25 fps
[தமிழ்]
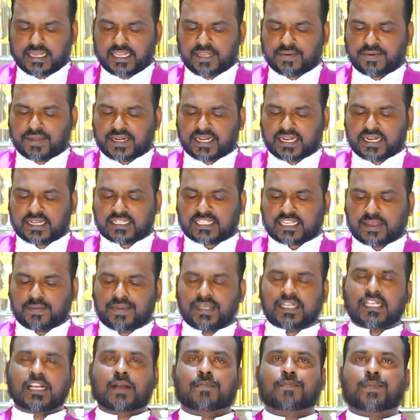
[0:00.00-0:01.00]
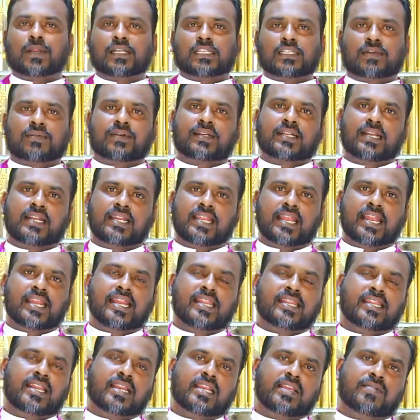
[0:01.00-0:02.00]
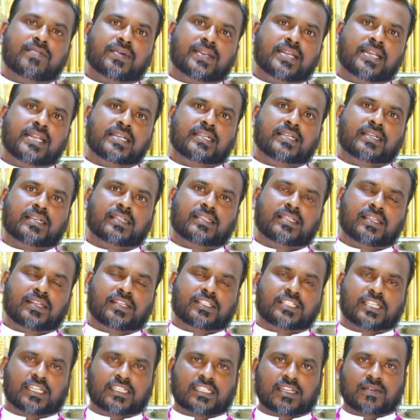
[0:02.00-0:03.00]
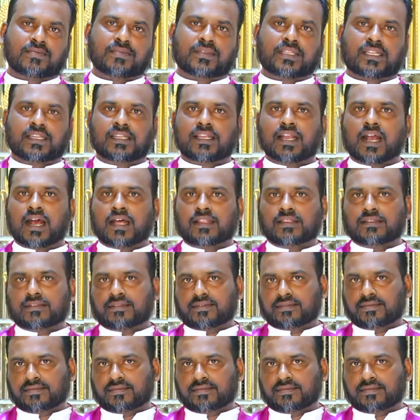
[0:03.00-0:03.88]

இவர்கள் சபிக்கப்பட்டவர்கள் ஏனெனில் இவர்களுக்கு திருச்சட்டம் தெரியாது